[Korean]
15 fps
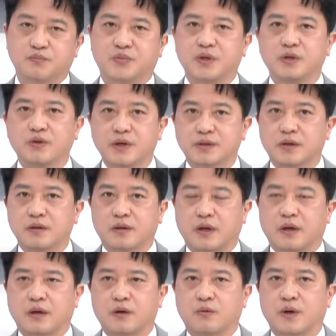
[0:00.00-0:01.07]
비교했을
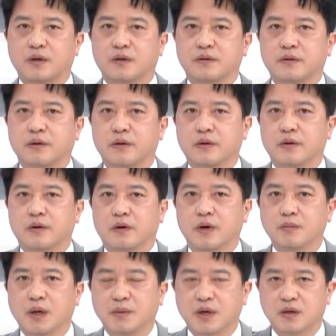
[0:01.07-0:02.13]
때 과연
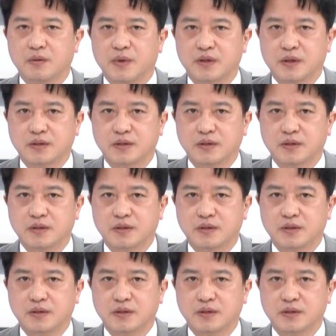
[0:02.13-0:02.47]
얼마만큼의